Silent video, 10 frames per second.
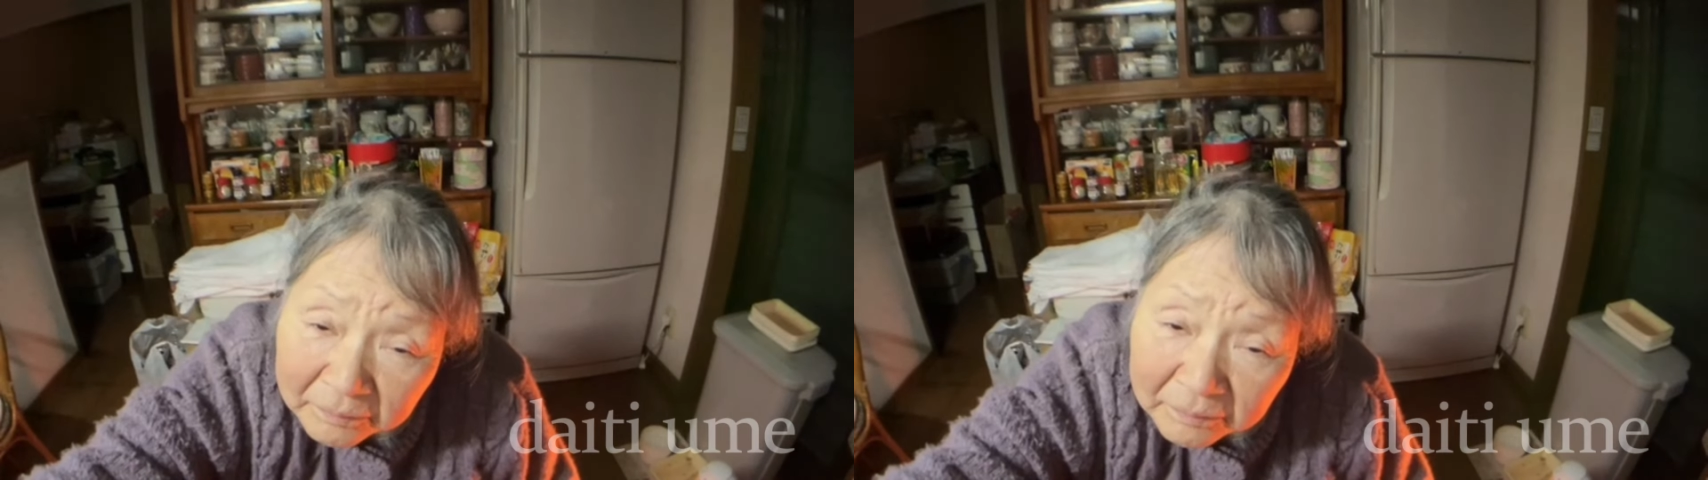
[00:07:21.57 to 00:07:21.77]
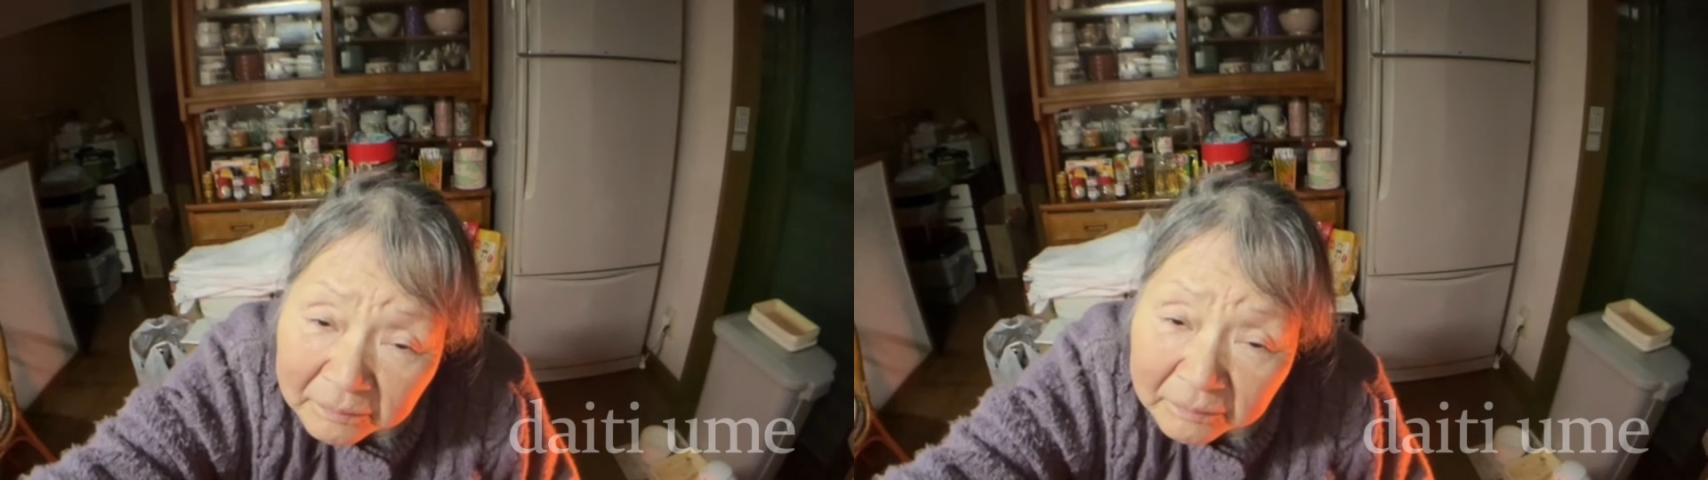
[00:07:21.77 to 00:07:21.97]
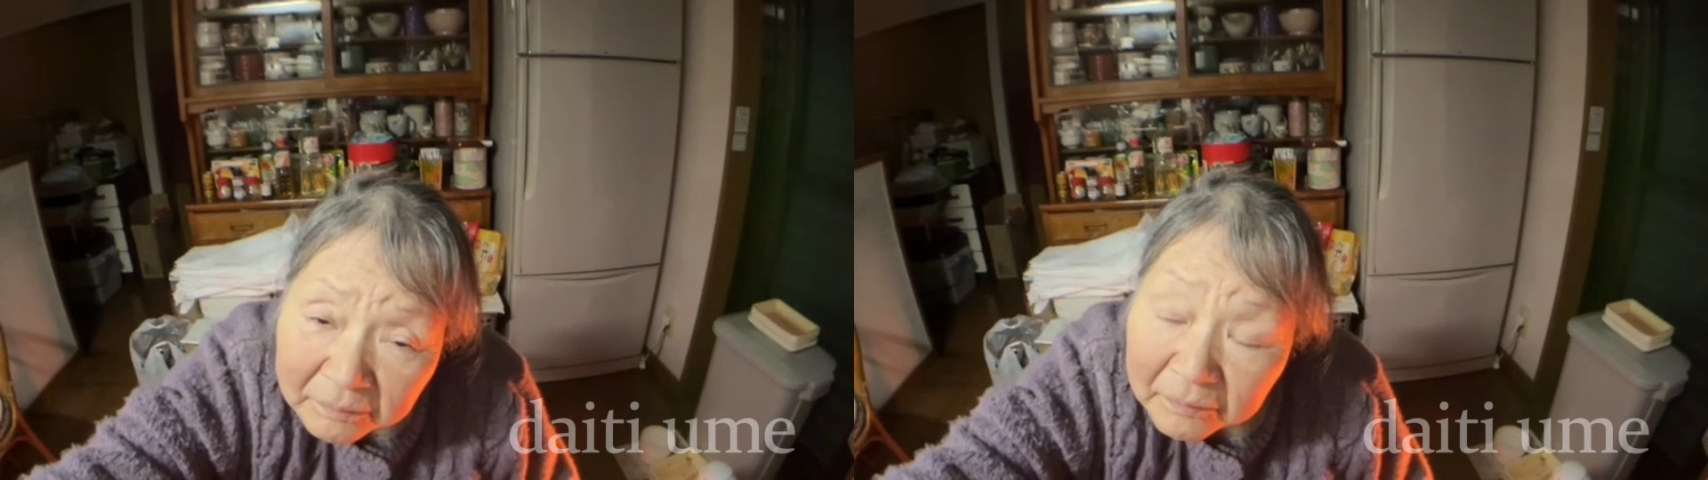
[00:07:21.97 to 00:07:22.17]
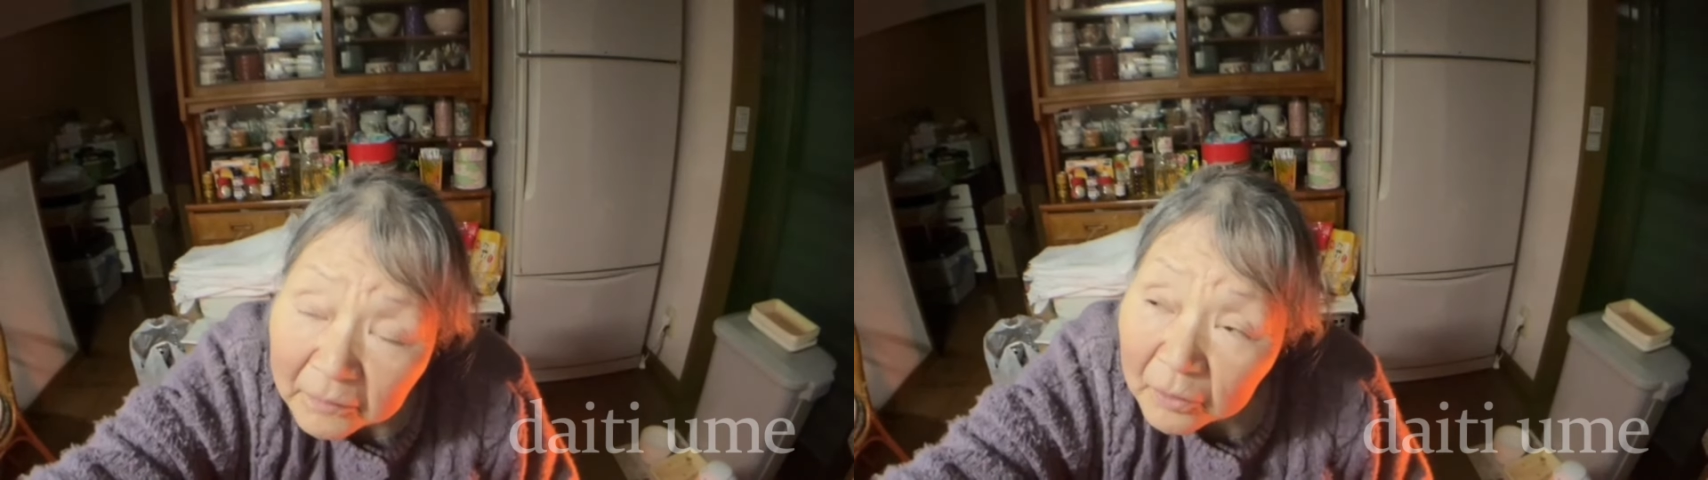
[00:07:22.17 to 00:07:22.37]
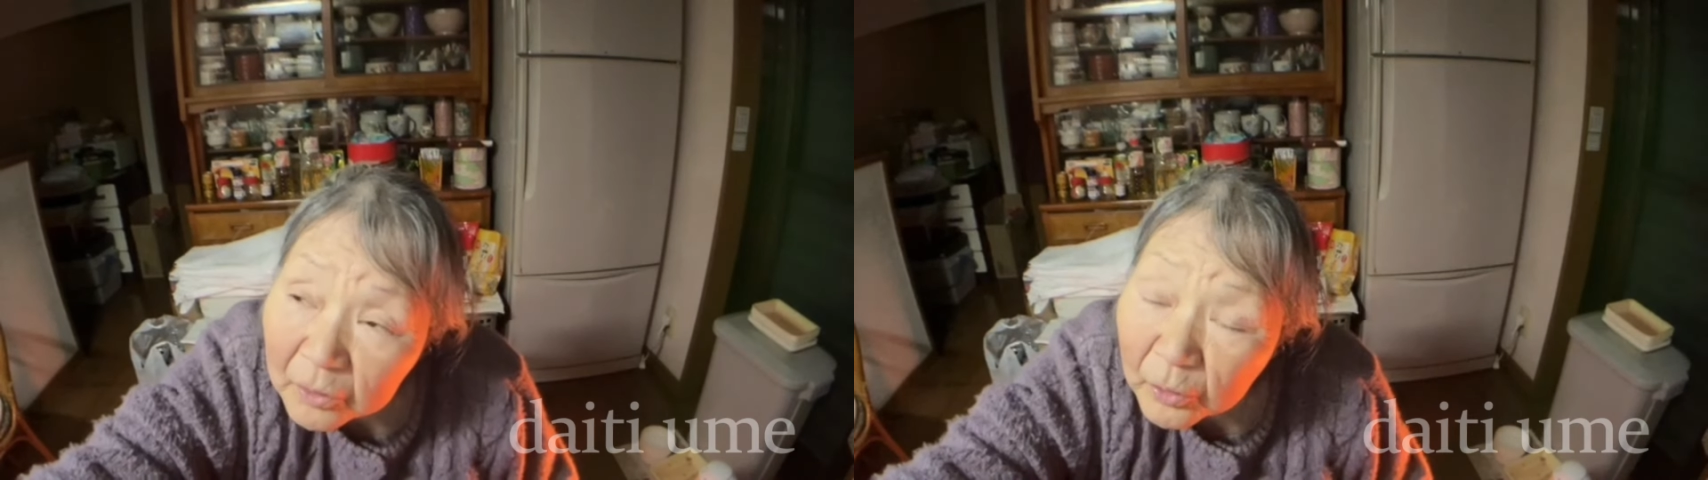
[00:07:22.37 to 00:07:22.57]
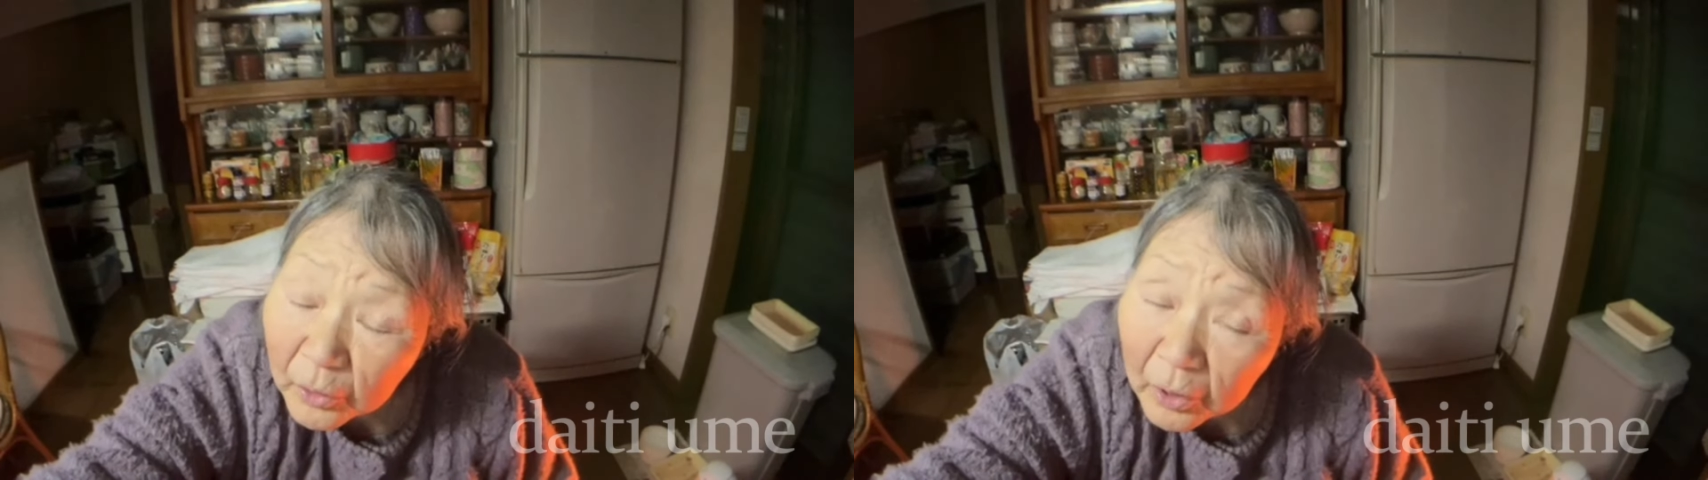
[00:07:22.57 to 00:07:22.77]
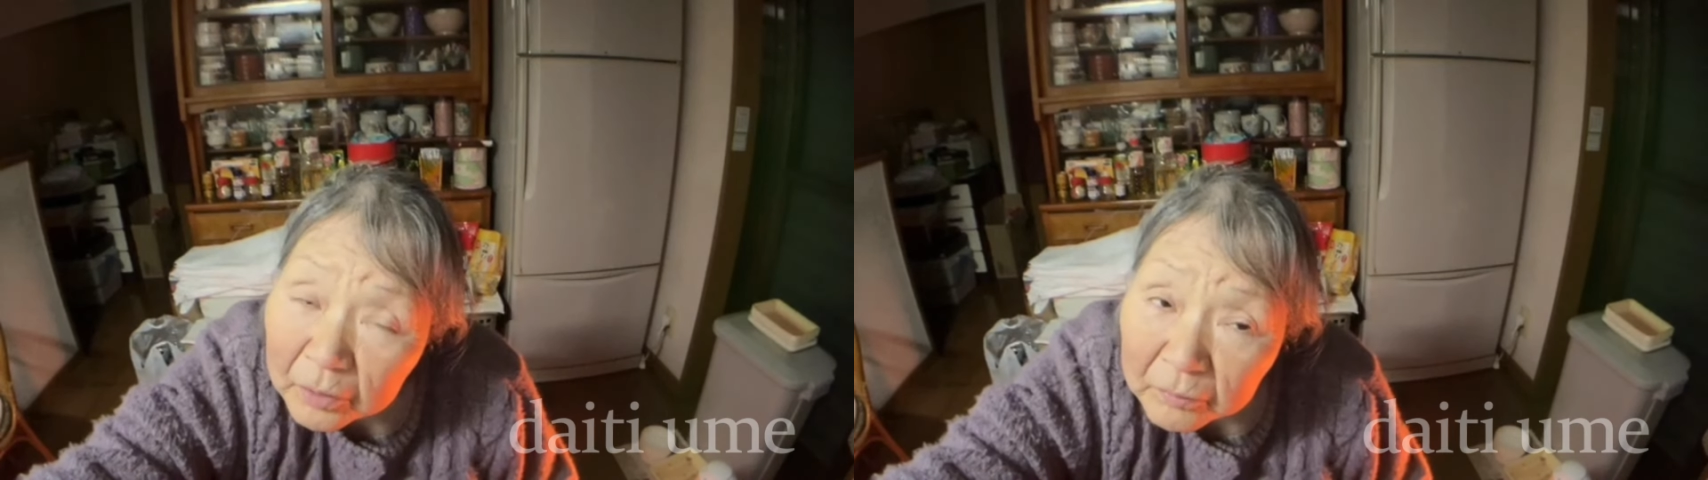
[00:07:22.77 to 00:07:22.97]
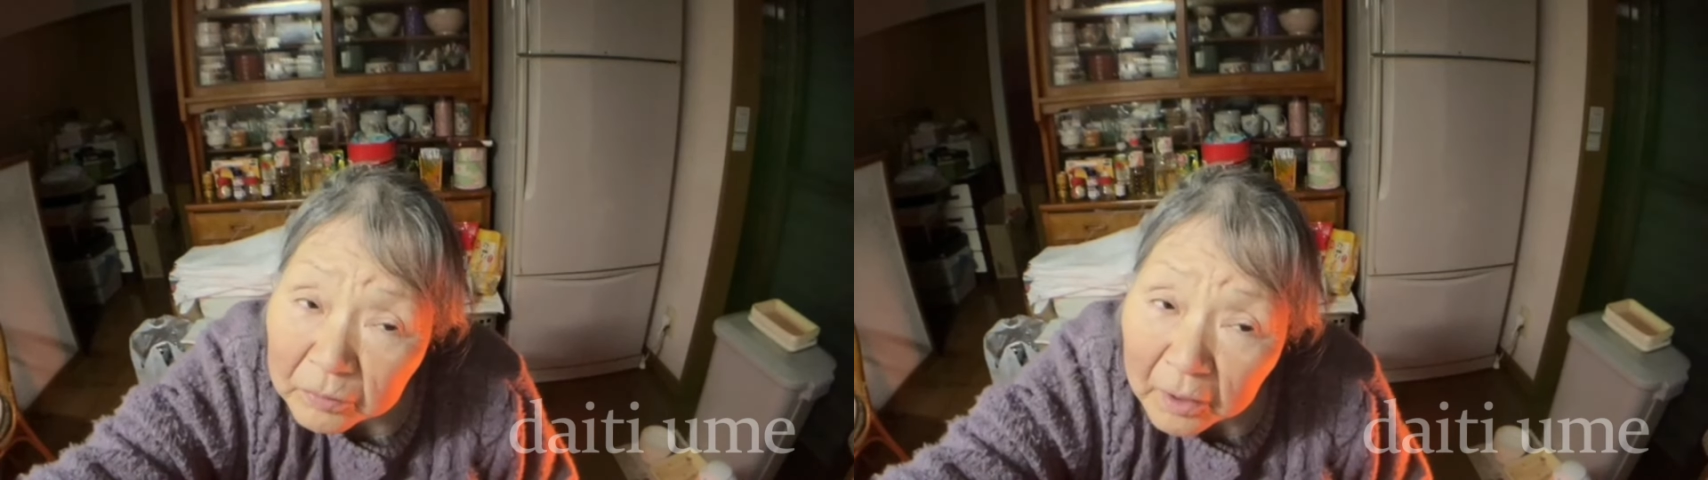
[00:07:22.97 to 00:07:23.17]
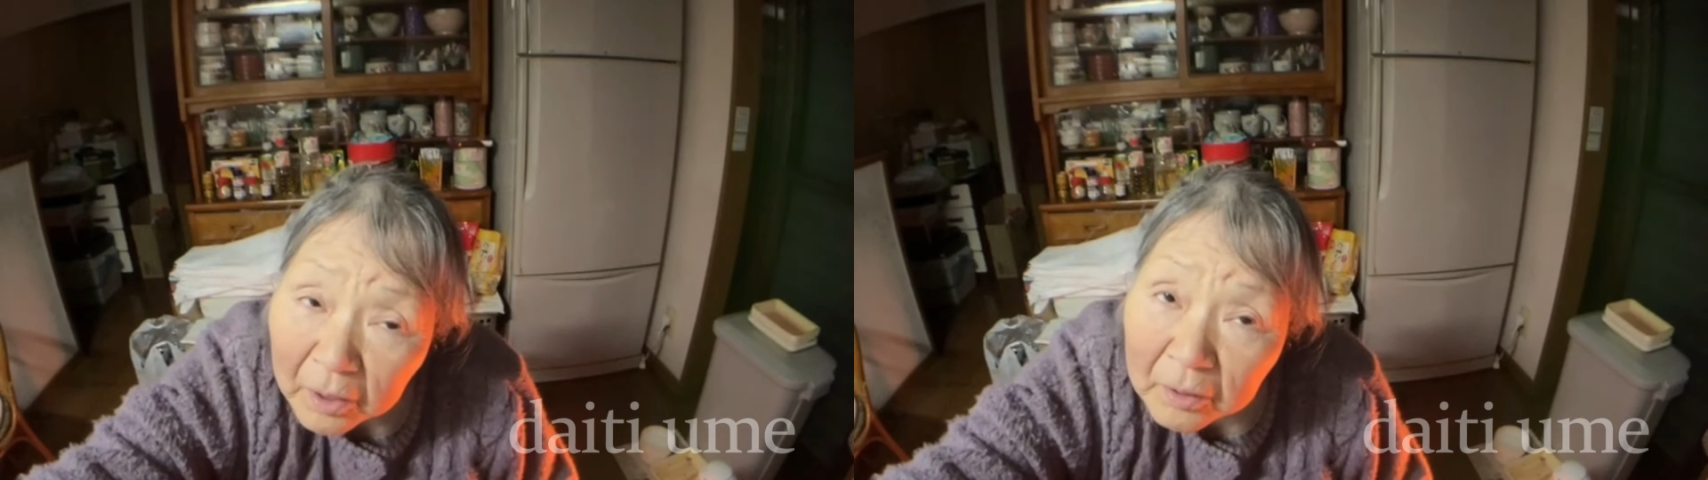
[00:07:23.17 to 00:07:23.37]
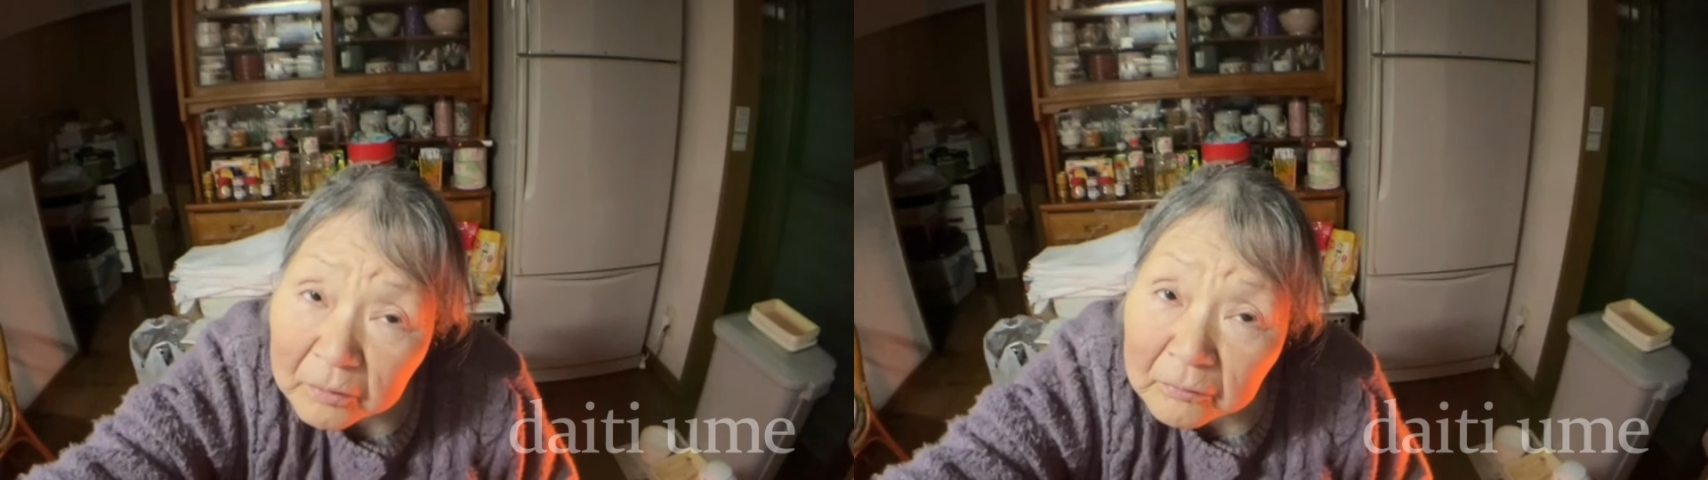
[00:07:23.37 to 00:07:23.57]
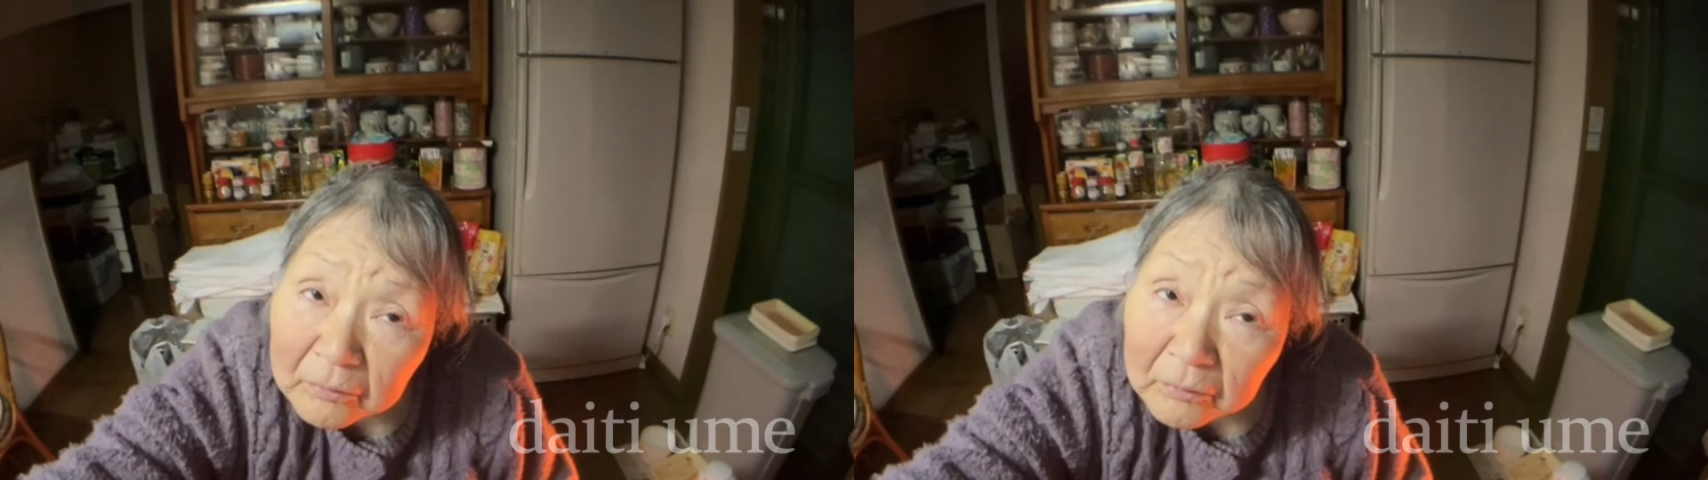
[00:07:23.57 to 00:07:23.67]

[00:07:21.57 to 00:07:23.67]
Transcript: ううんあのね